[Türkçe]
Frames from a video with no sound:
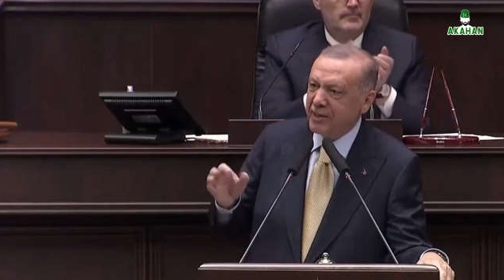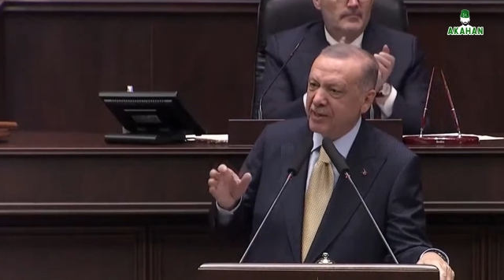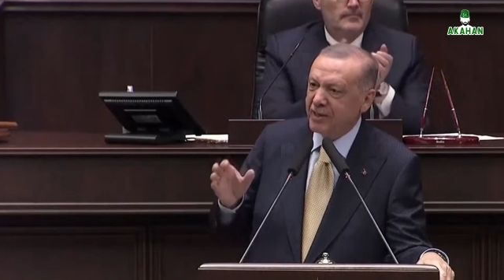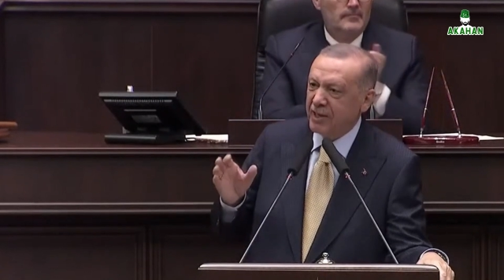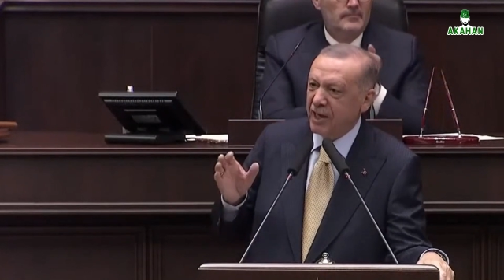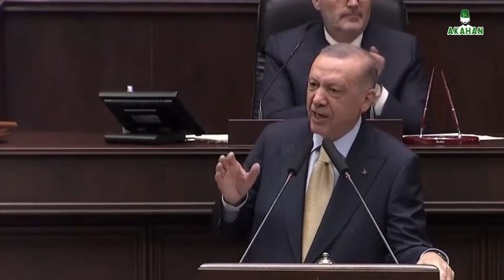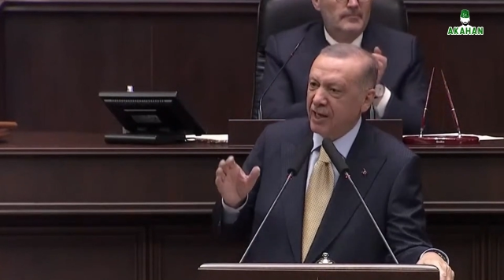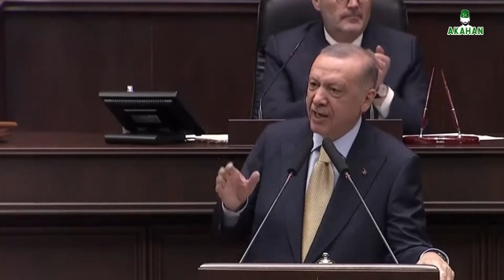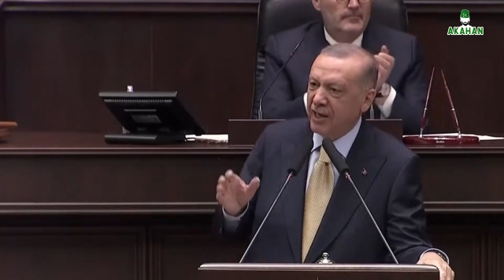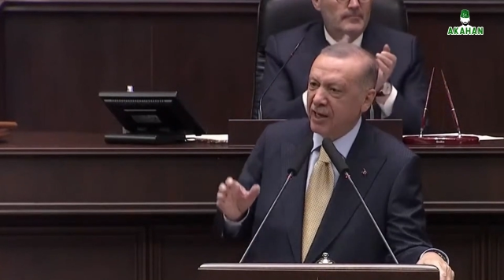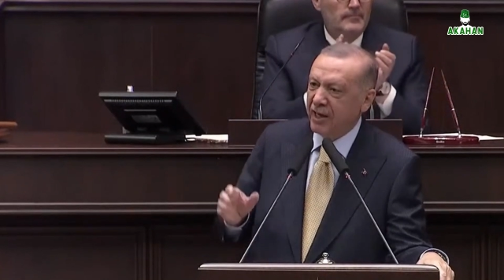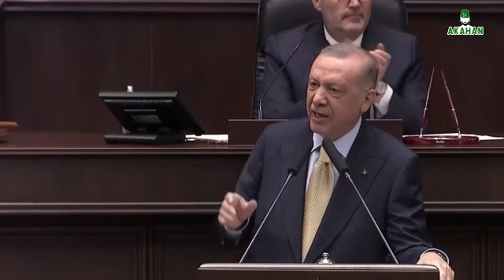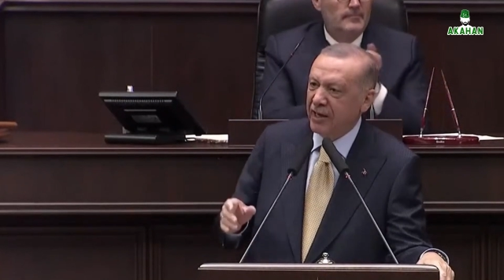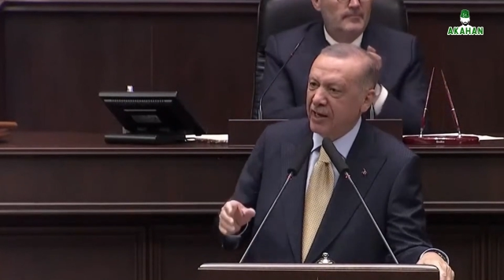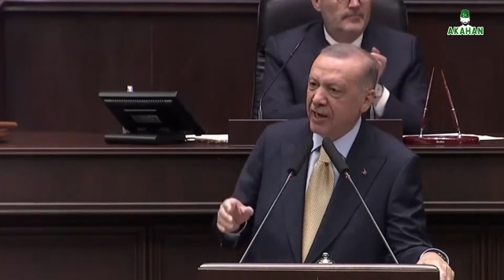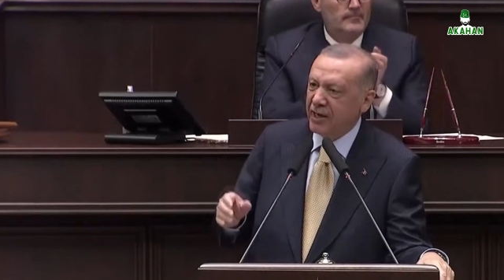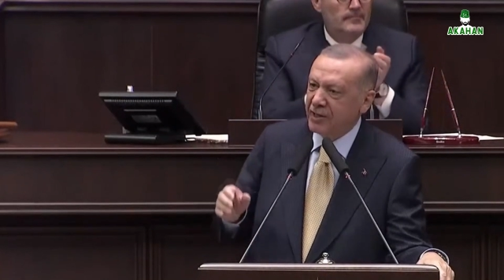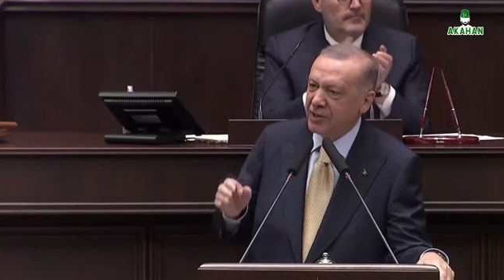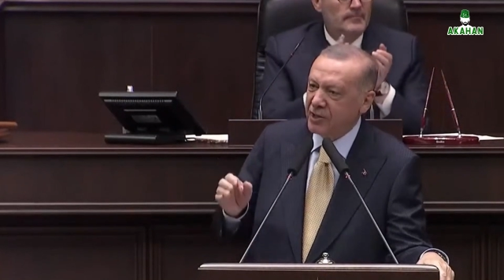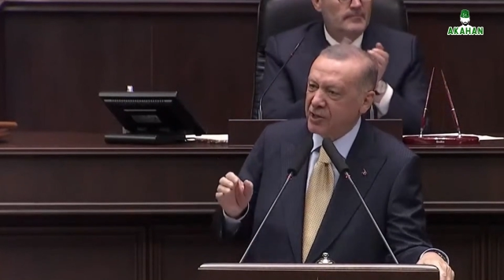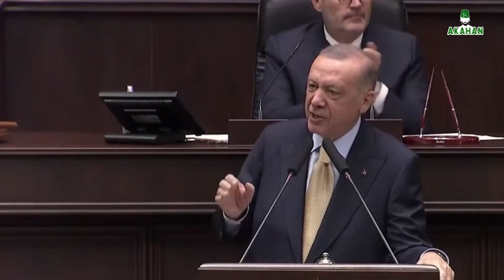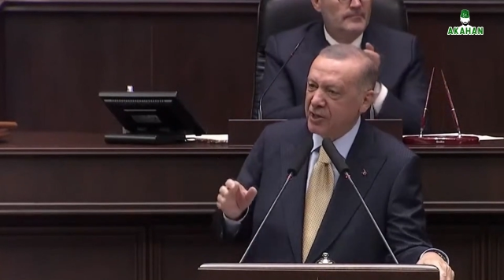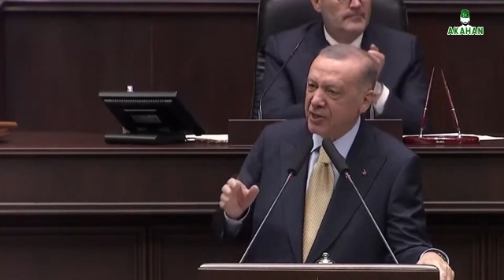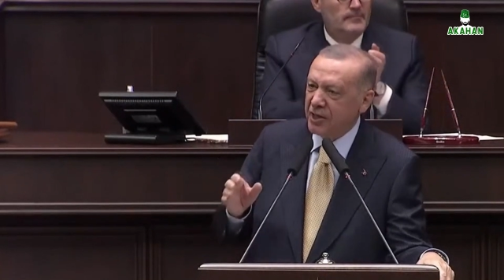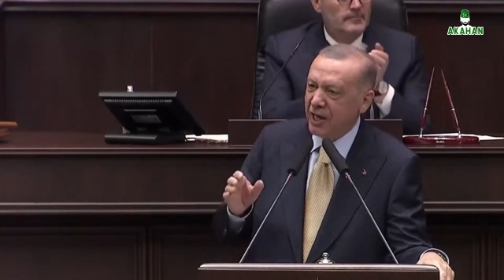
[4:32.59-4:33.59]

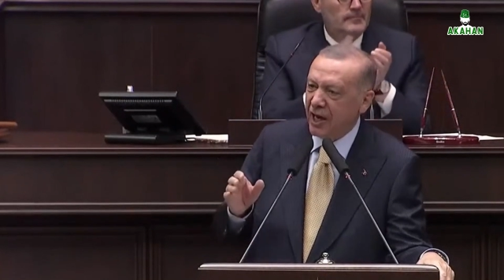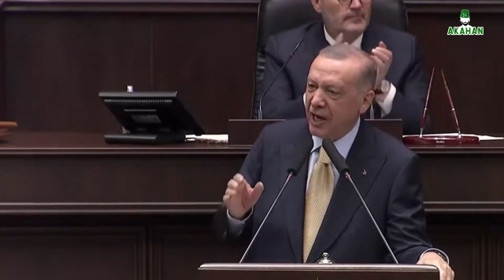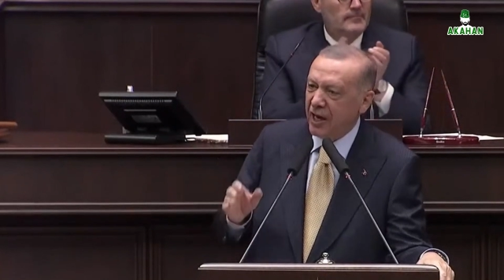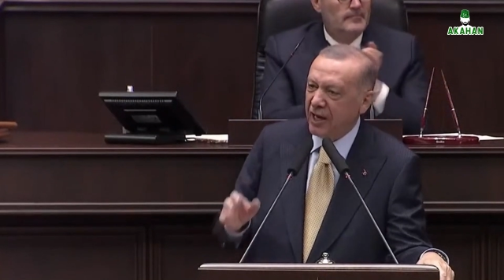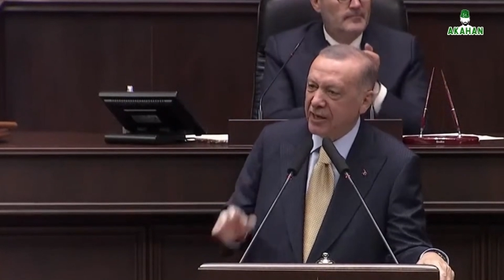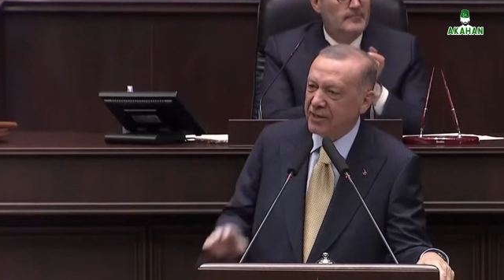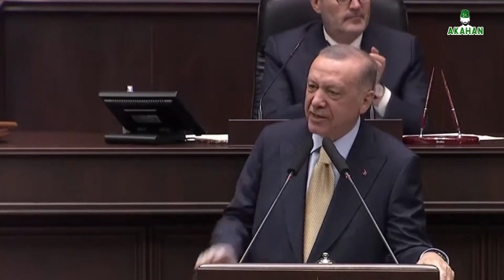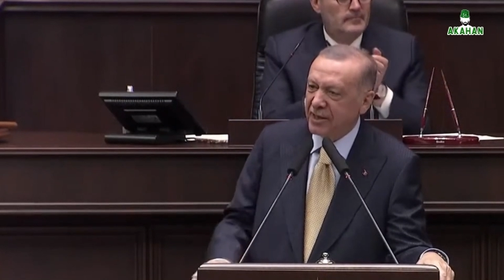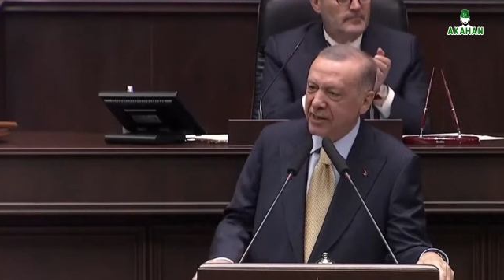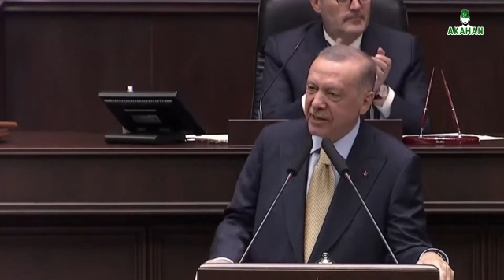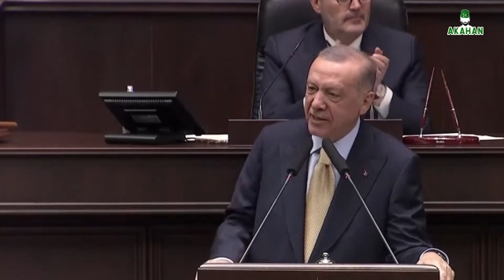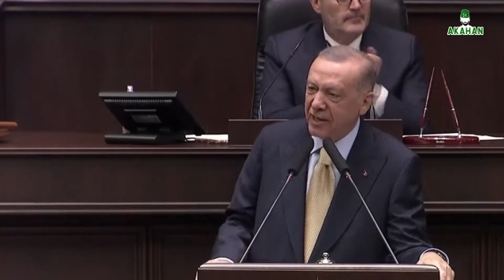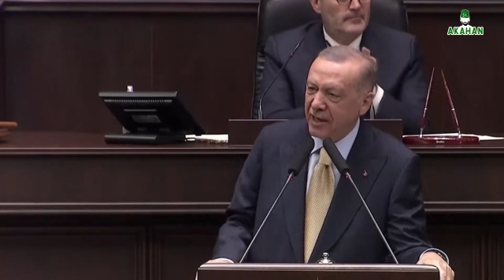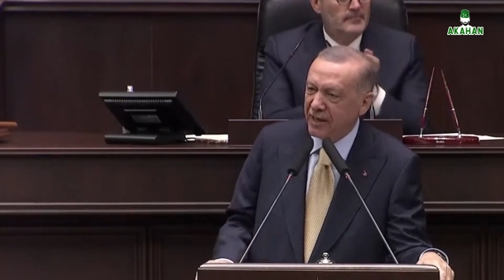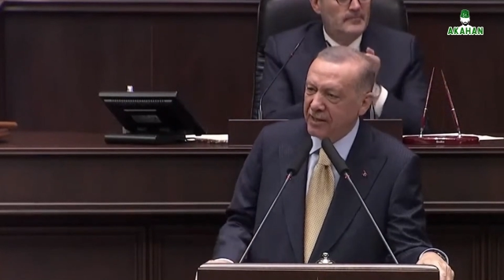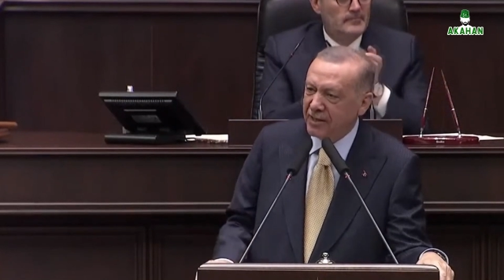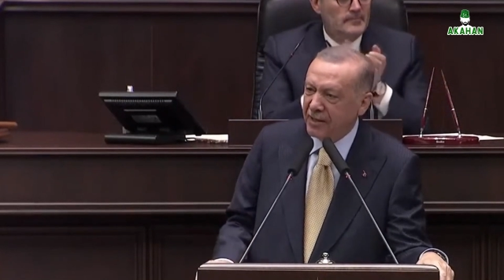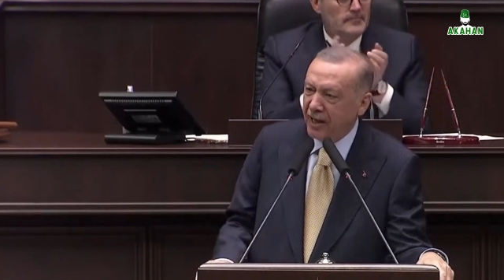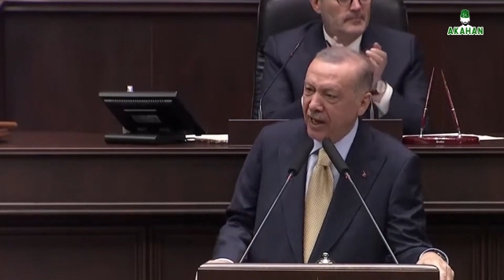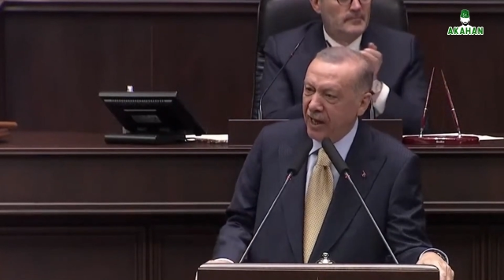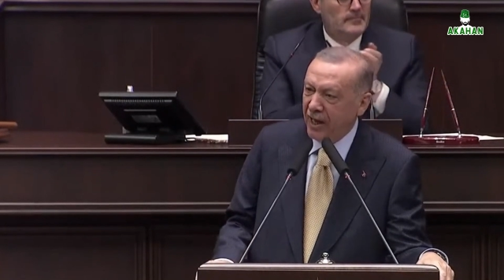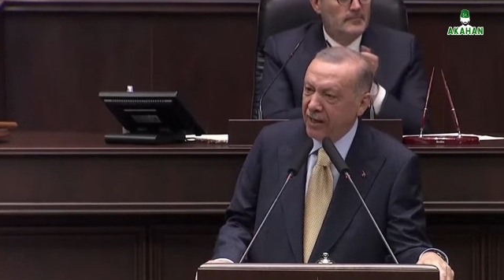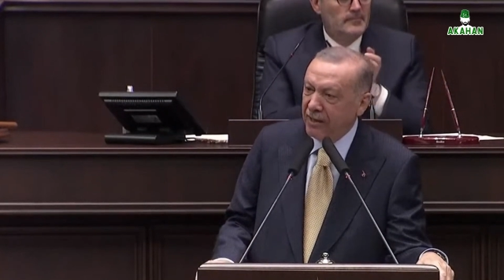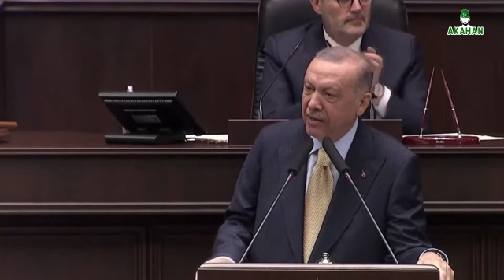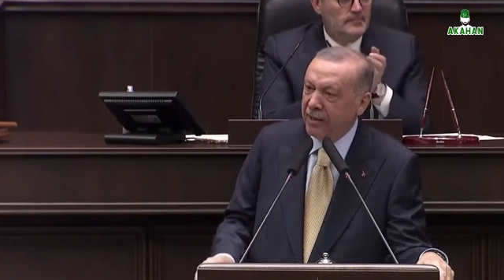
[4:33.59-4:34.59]
başkalarına şikayet
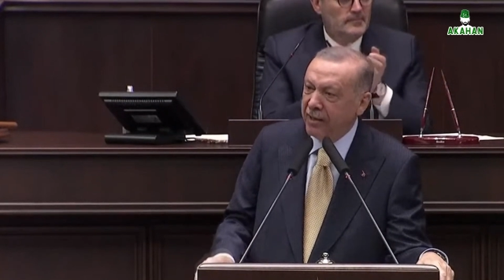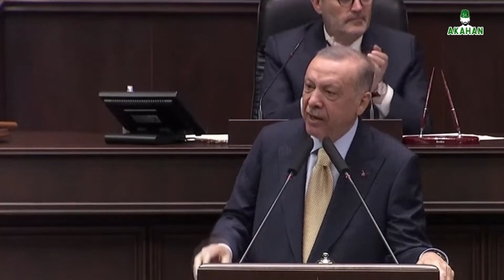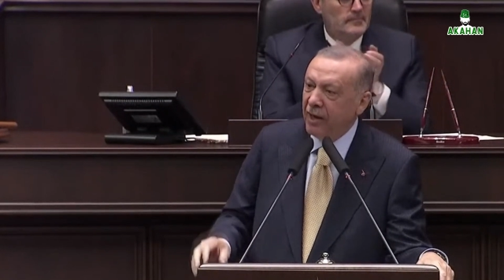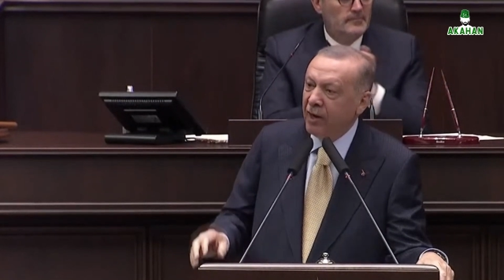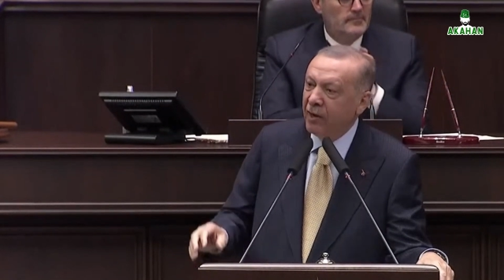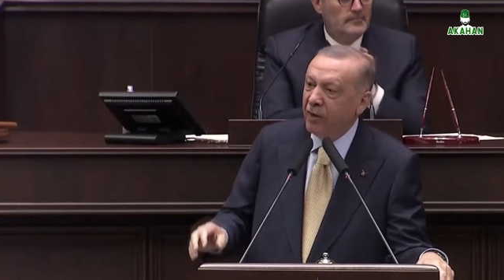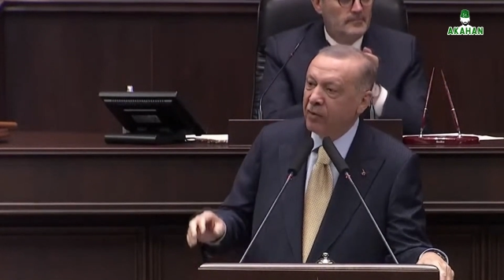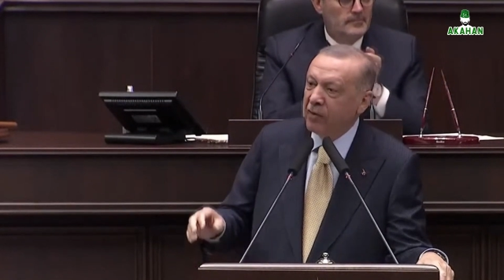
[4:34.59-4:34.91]
edenden